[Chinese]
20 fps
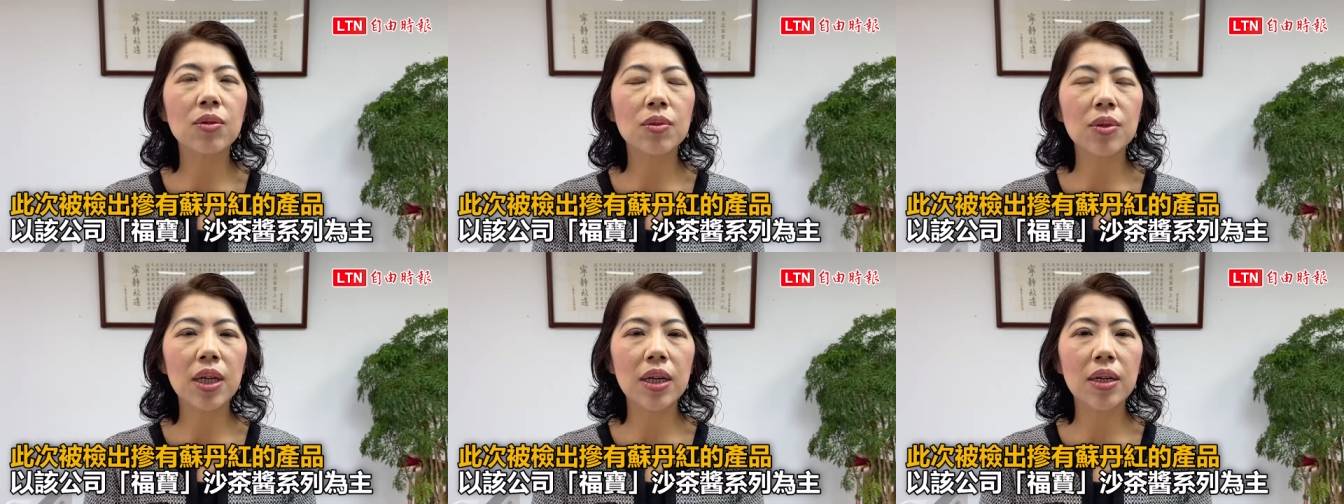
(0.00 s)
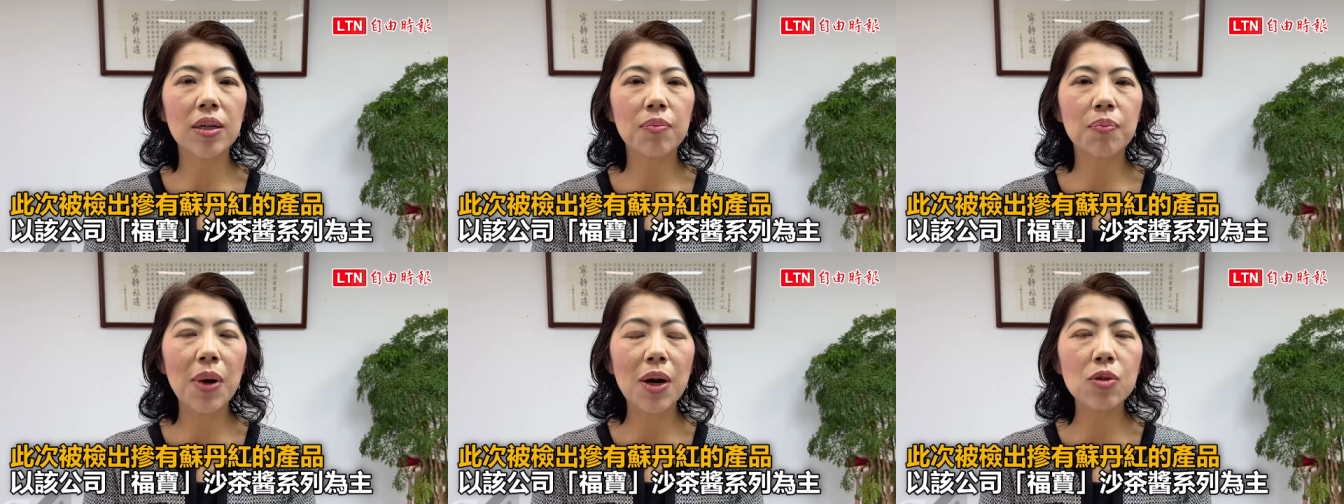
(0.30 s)

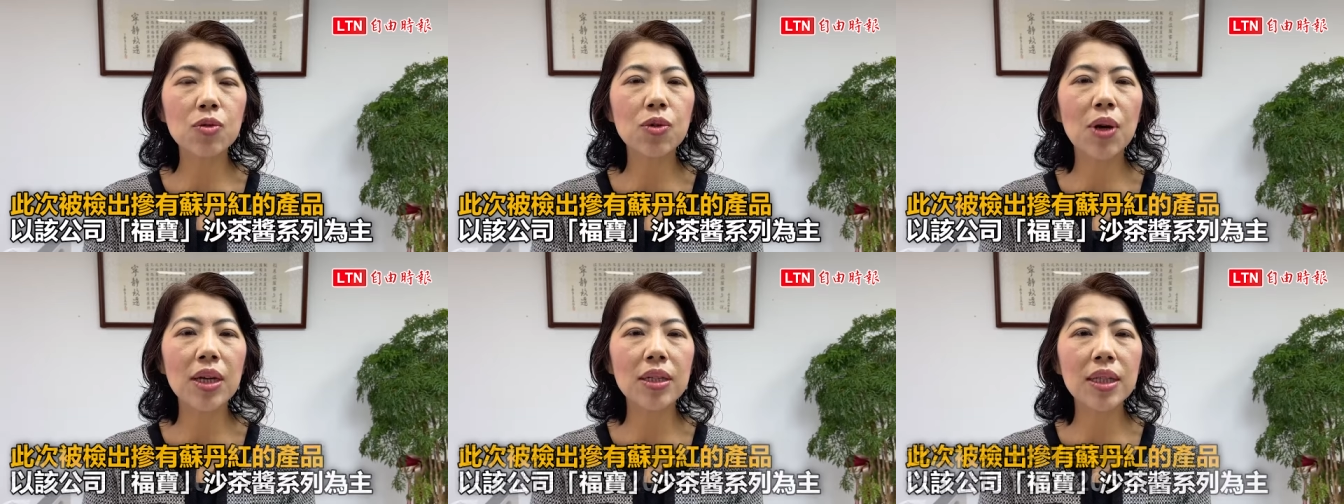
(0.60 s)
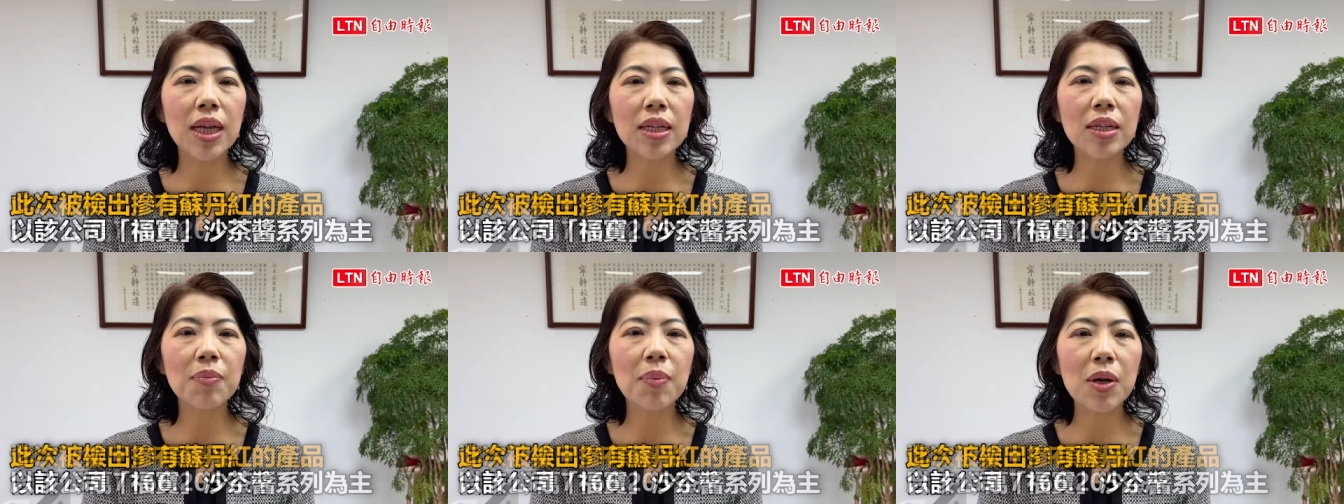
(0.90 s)
的包装，
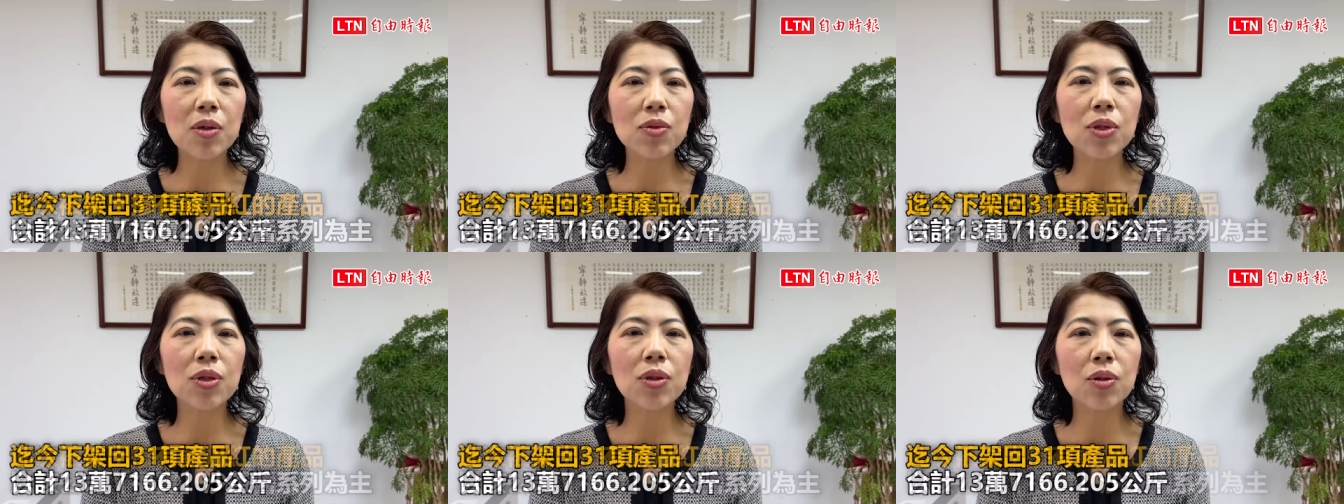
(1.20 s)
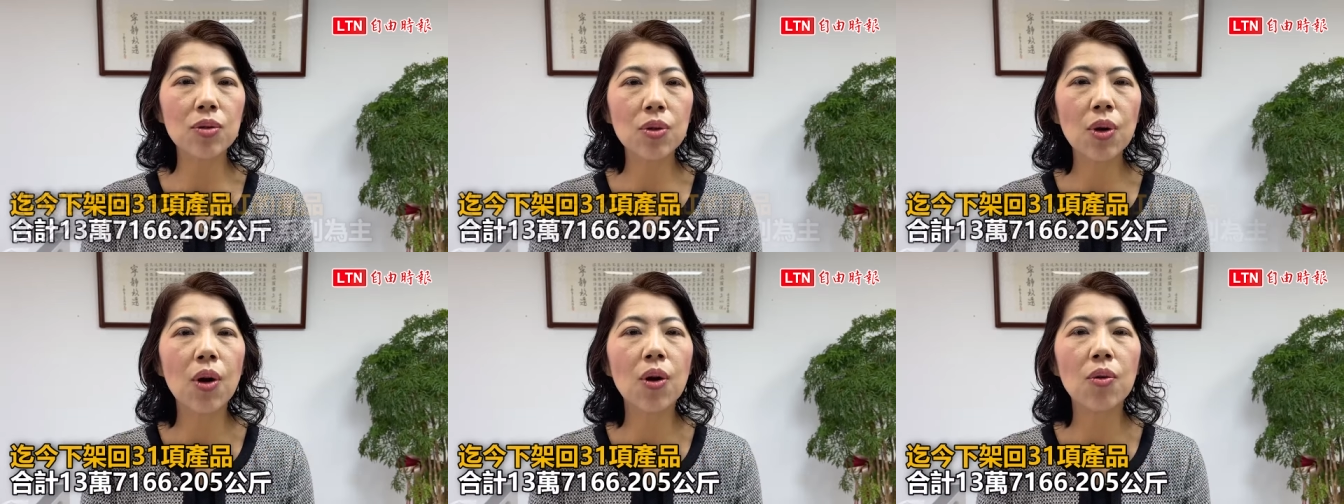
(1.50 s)
它的包装
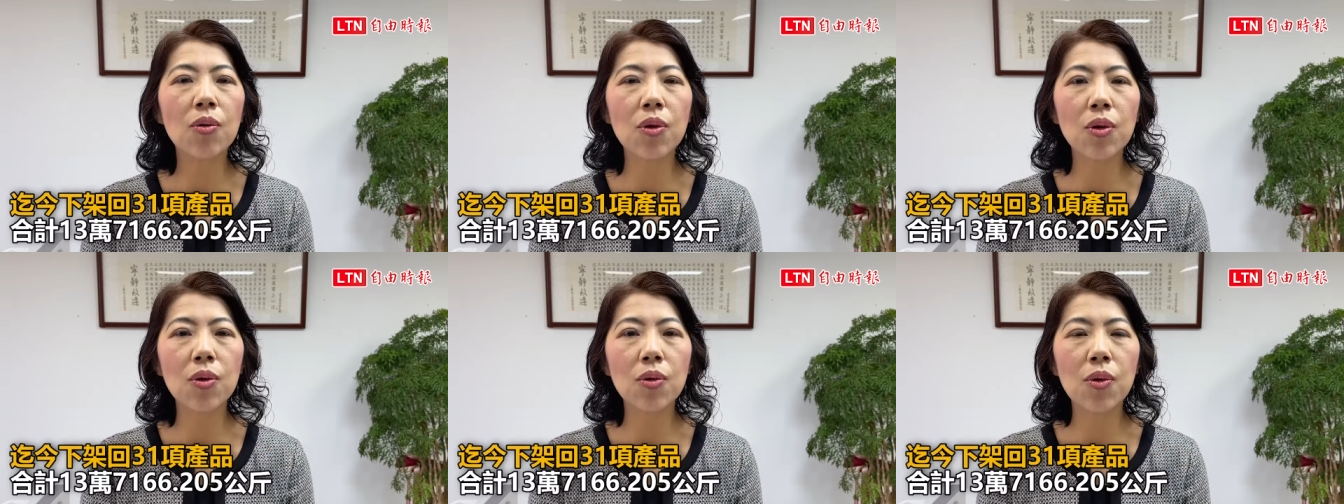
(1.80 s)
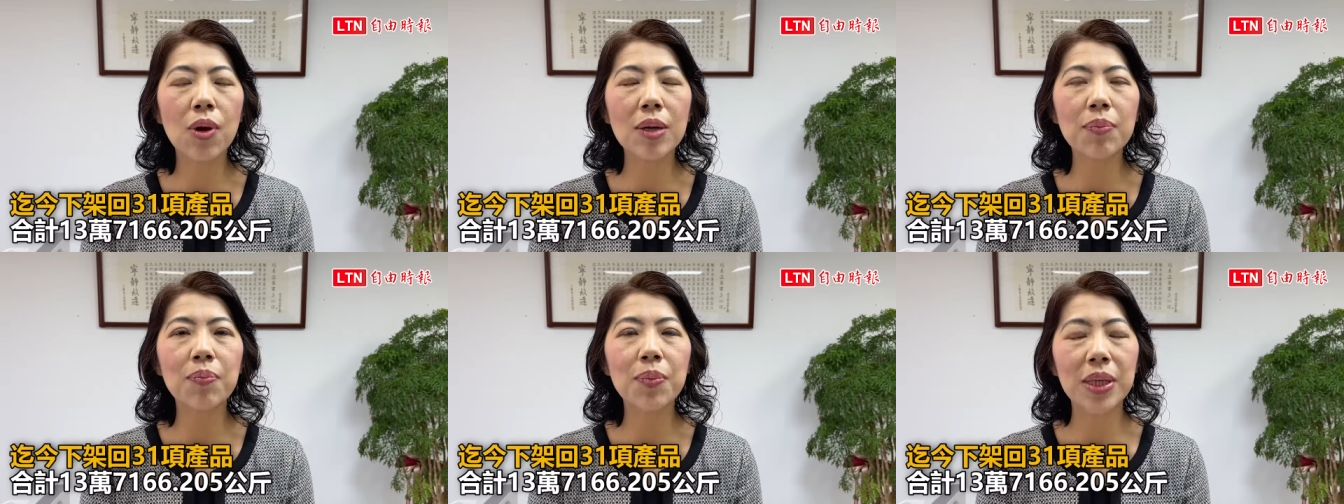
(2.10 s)
有桶或
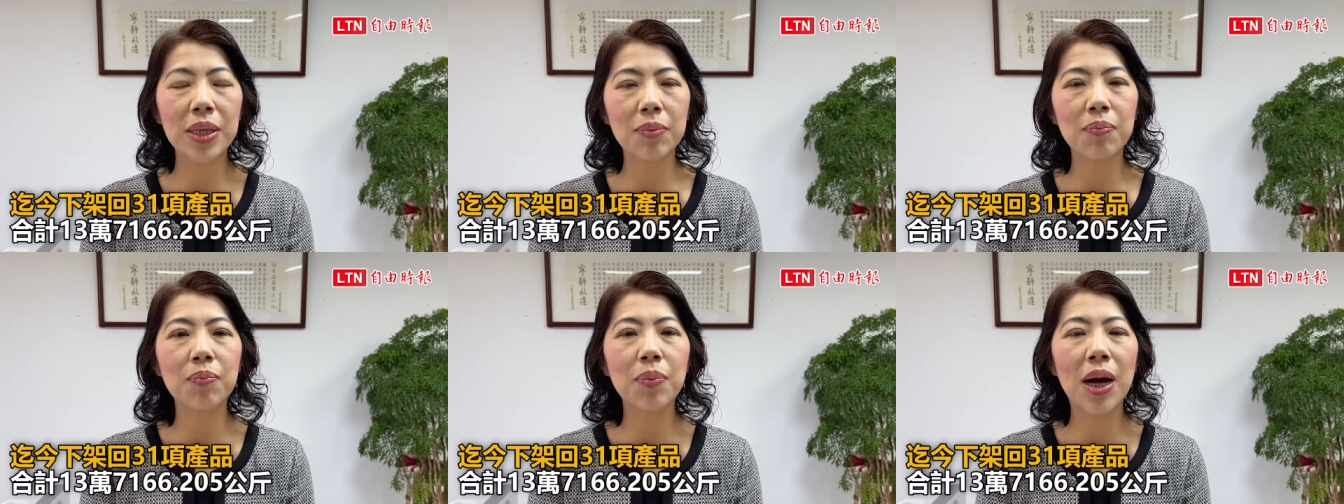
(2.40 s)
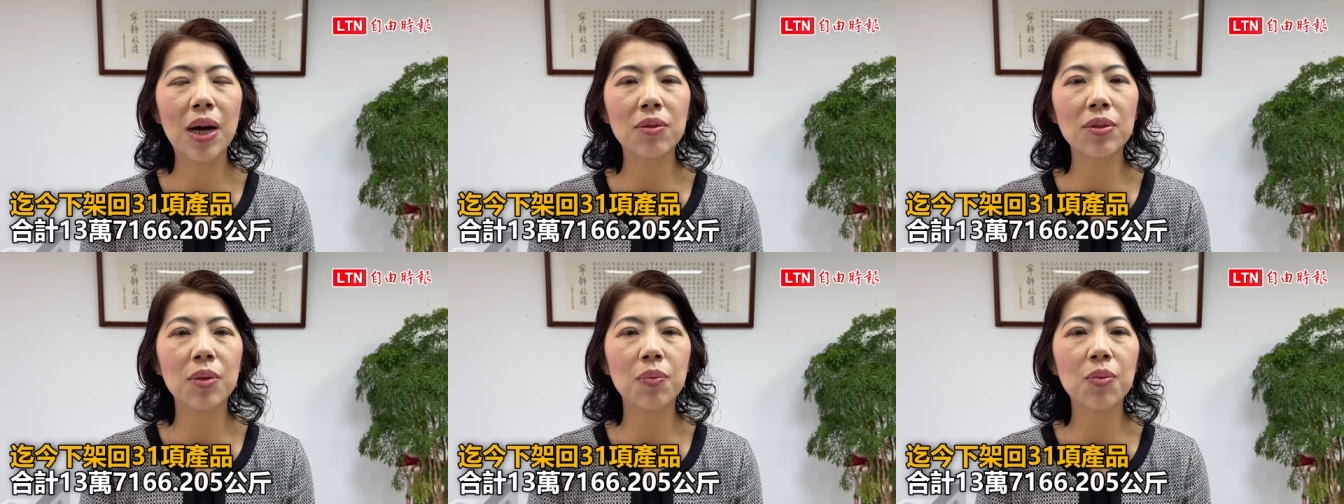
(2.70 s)
罐瓶
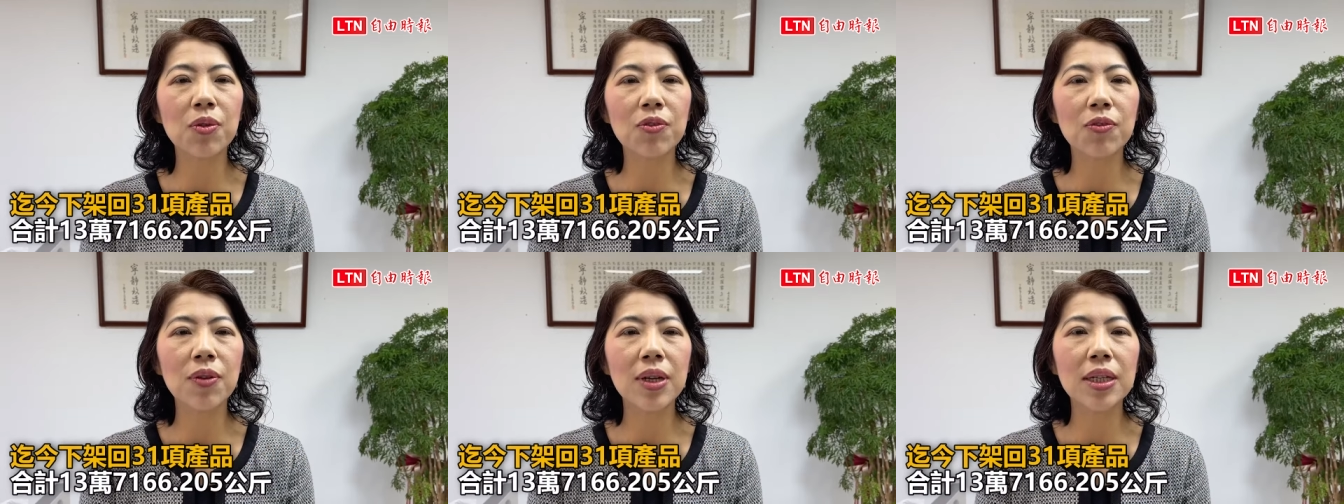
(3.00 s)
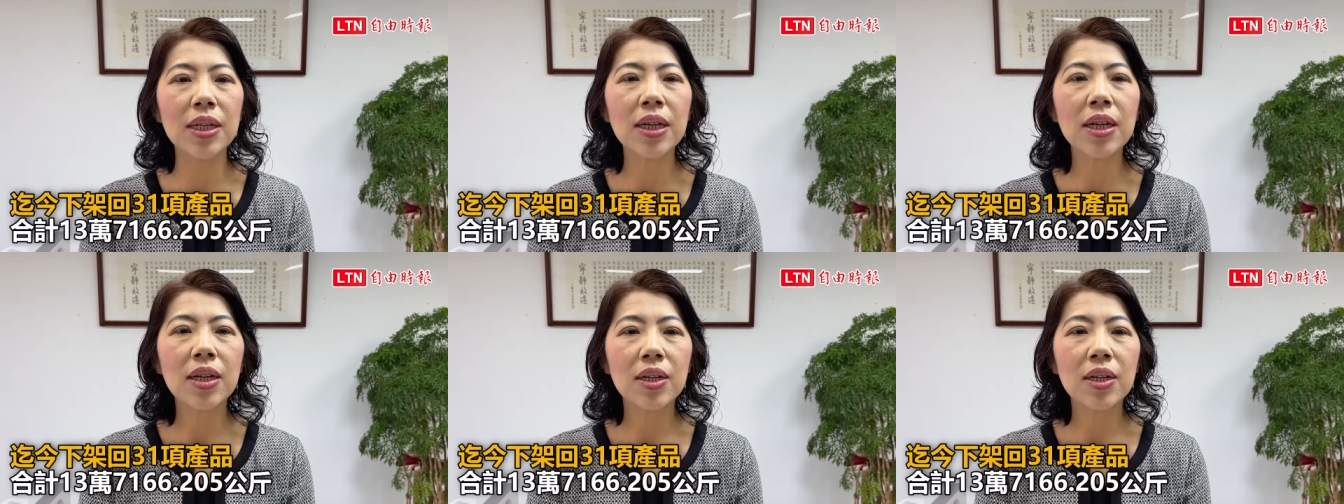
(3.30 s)
包的部分，